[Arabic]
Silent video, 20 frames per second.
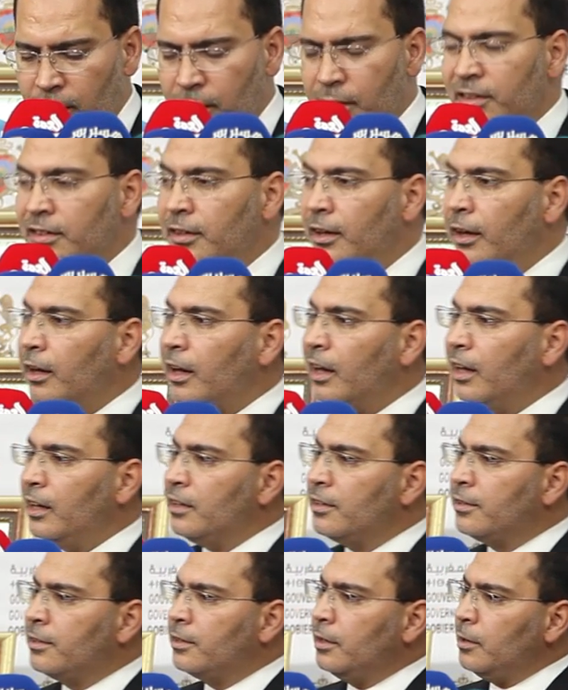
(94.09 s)
سيقع
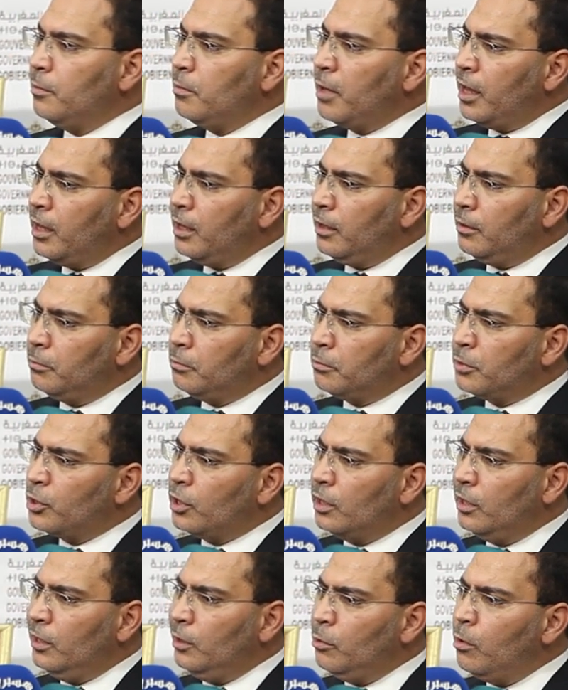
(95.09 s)
الاستماع
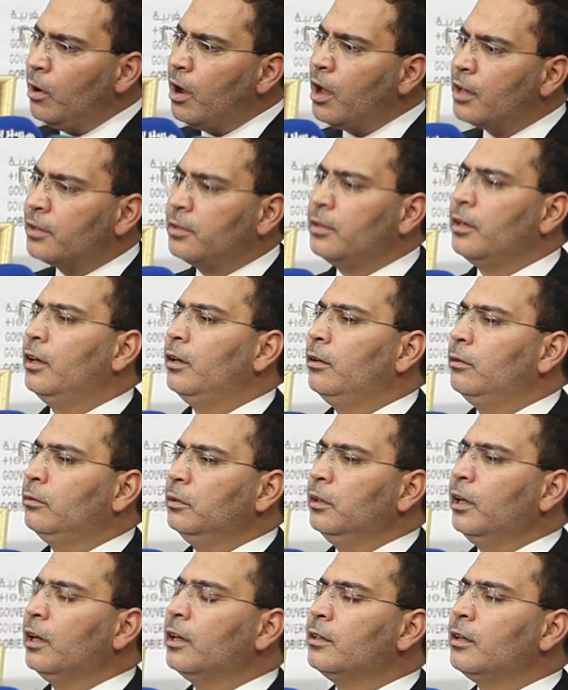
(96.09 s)
بشكل واسع
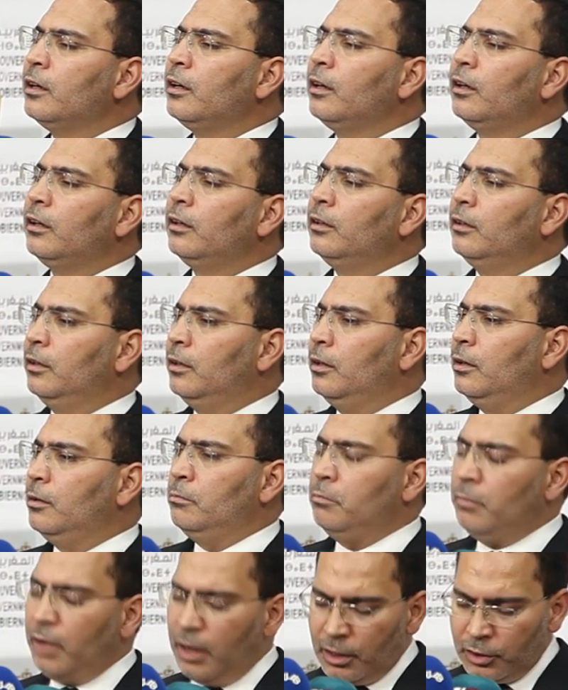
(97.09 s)
لهذا
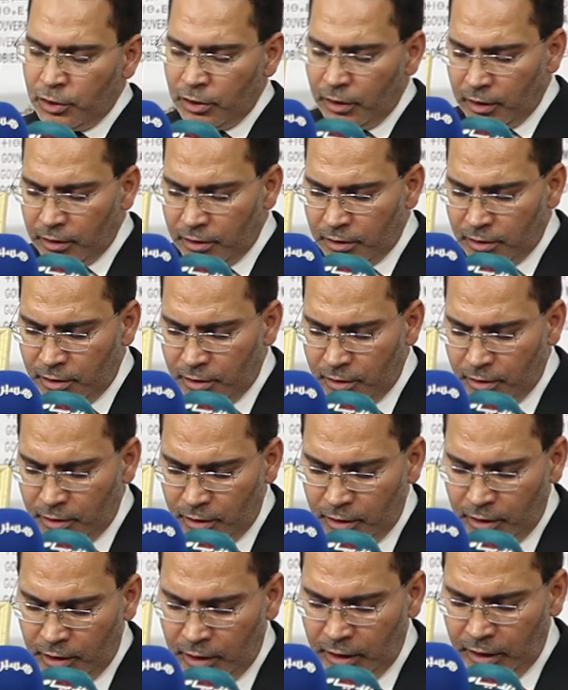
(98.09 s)
ما أشرت
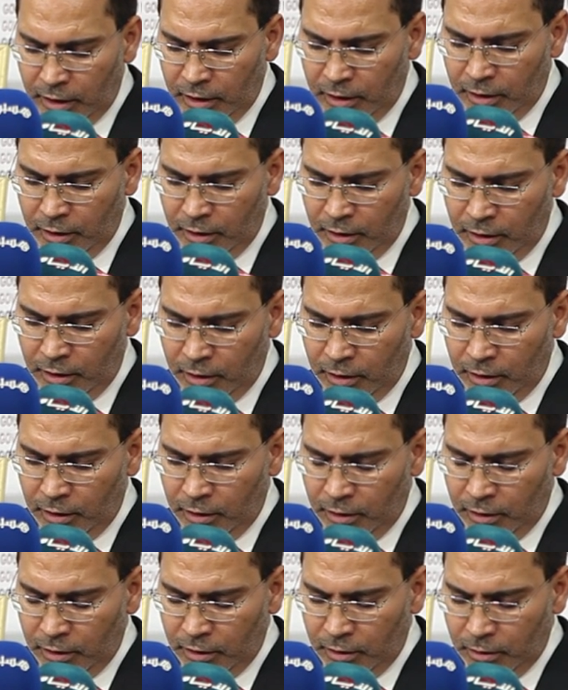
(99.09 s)
إليه
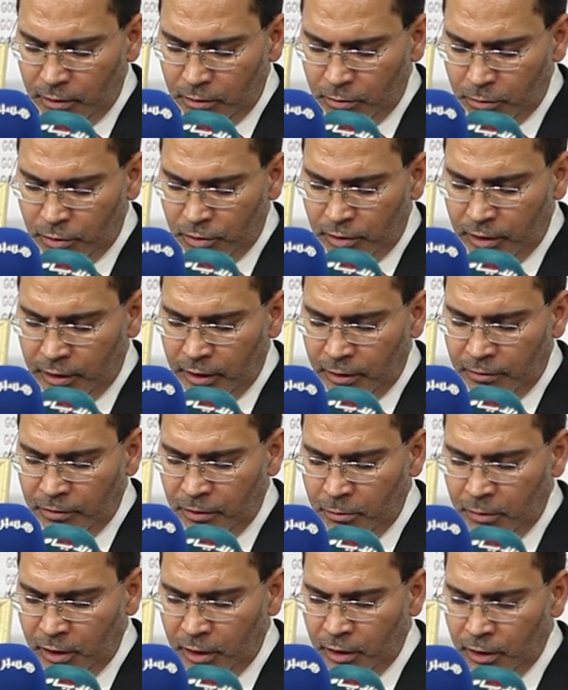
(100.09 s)
السادة
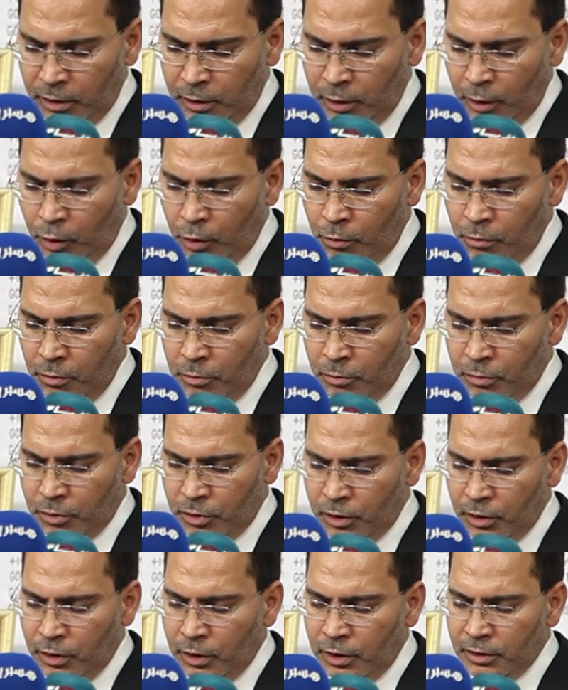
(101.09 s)
فيما يهم
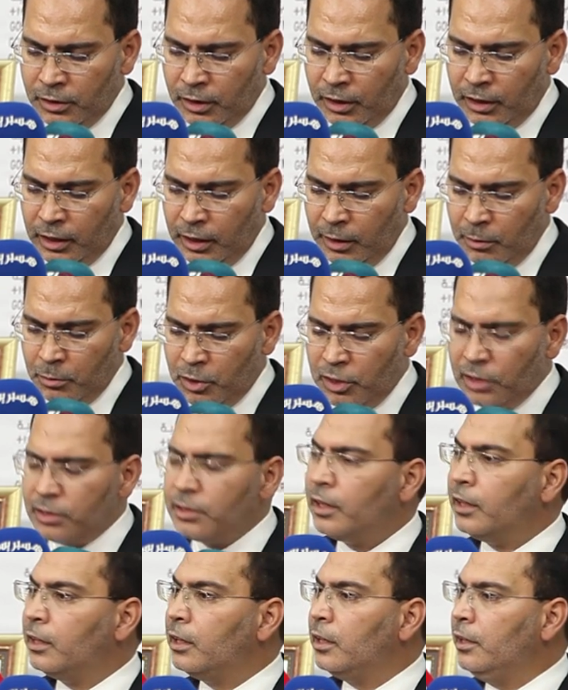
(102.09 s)
تقرير
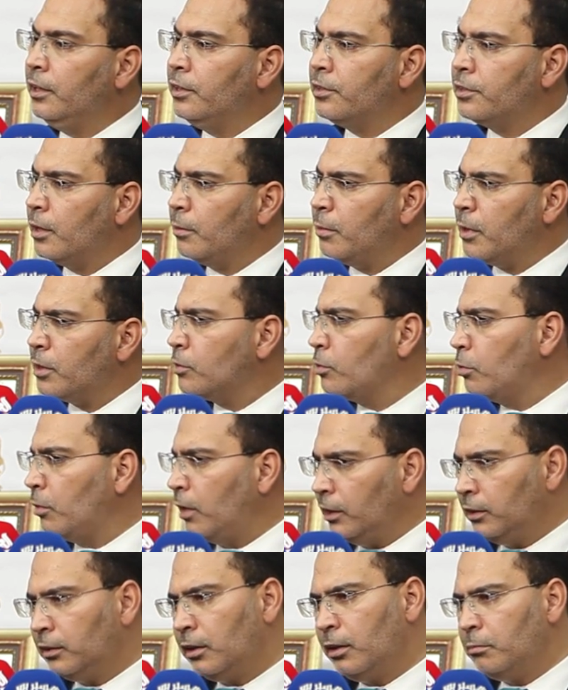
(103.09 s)
المجلس على الحسابات
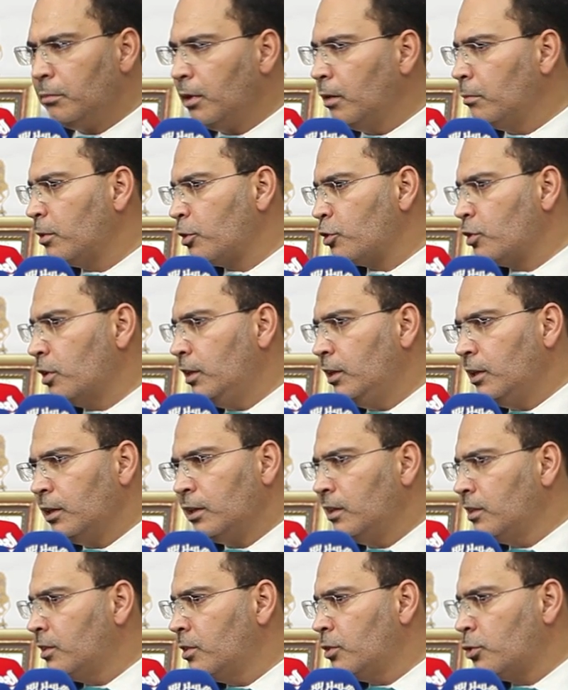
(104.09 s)
هو أيضا من المرجعيات
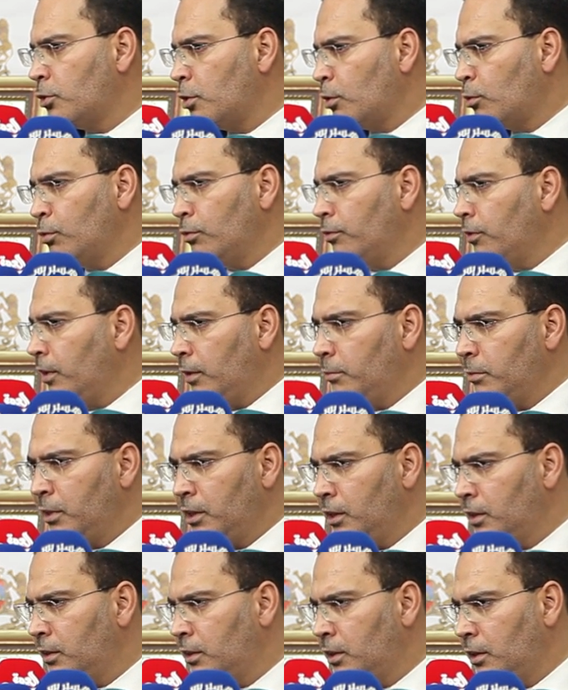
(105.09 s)
التي ستكون في
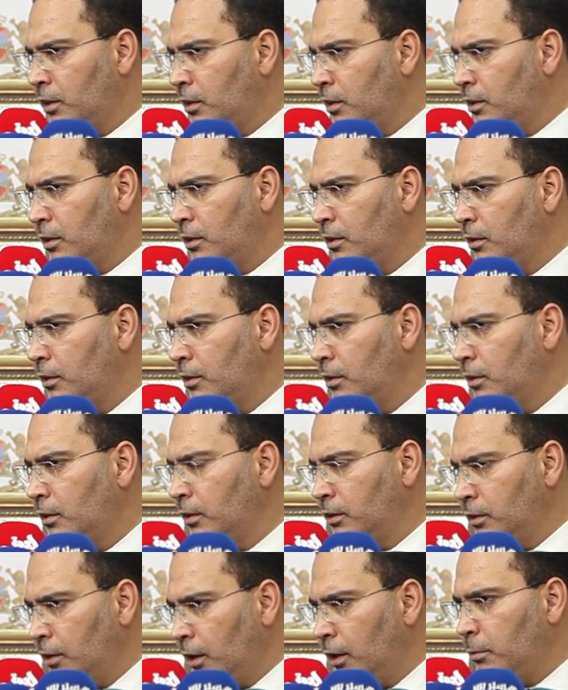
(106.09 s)
العملية ديال
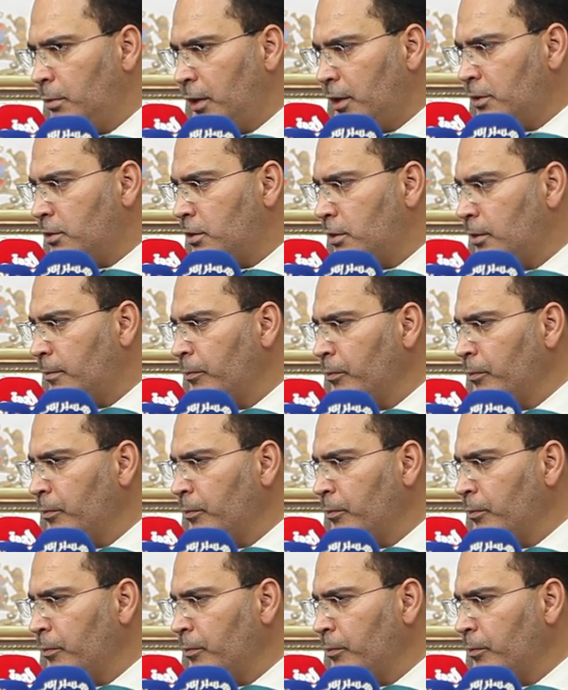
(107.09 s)
ديال البحث